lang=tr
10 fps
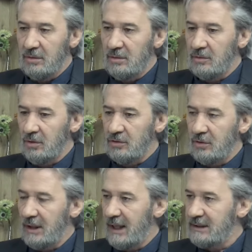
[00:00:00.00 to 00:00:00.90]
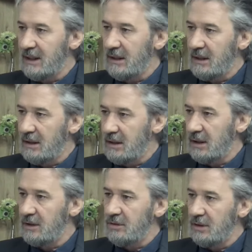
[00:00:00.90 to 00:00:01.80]
E, çok söylersen hani
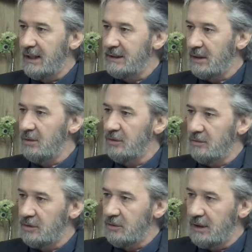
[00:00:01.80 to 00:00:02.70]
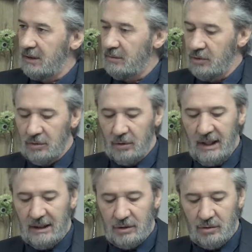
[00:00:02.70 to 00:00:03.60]
kıkkıra söylersen olurmuş ve bu
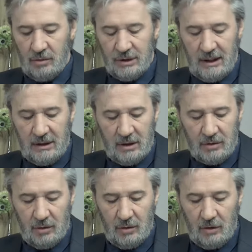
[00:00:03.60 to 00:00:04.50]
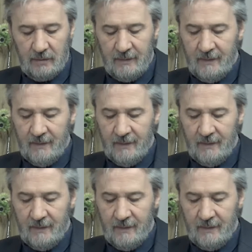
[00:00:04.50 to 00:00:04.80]
yanlış olacağını da söylüyorum.